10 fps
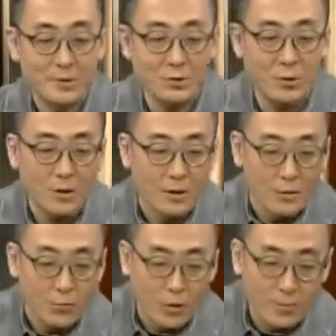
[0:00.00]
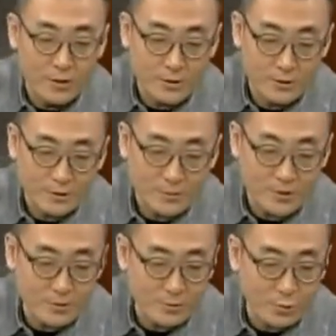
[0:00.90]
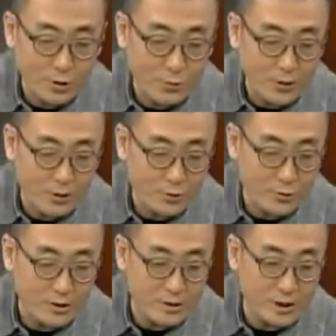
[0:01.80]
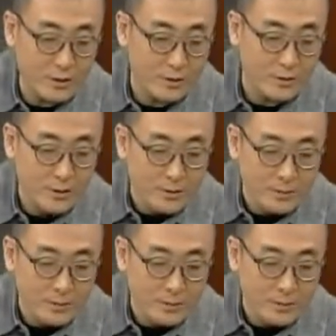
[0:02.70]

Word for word: 说我们可能是北京最会喝水的家庭，